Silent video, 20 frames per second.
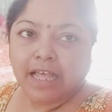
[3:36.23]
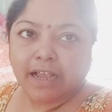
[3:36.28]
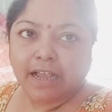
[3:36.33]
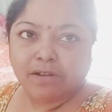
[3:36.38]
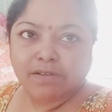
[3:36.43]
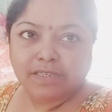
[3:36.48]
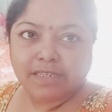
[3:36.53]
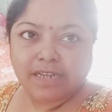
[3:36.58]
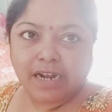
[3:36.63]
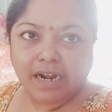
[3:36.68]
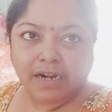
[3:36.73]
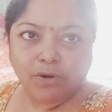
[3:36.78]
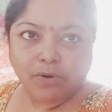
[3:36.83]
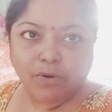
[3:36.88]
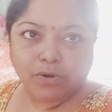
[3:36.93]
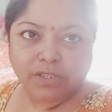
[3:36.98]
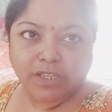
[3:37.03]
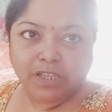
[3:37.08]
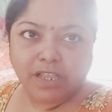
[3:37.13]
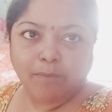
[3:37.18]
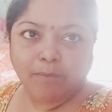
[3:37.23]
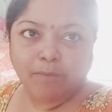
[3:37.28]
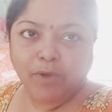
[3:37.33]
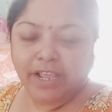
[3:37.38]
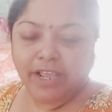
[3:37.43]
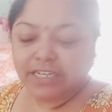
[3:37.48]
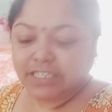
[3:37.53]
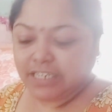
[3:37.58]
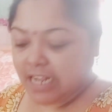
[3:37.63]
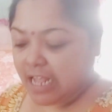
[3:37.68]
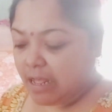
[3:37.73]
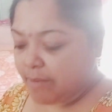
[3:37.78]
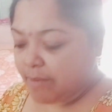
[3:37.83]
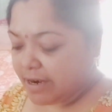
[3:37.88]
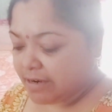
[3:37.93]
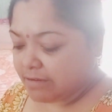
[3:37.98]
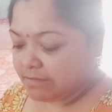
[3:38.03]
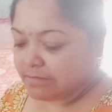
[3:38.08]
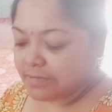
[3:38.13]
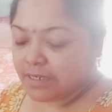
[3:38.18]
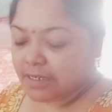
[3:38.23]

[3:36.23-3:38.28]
এখন স্নান করতে যাব এসে আবার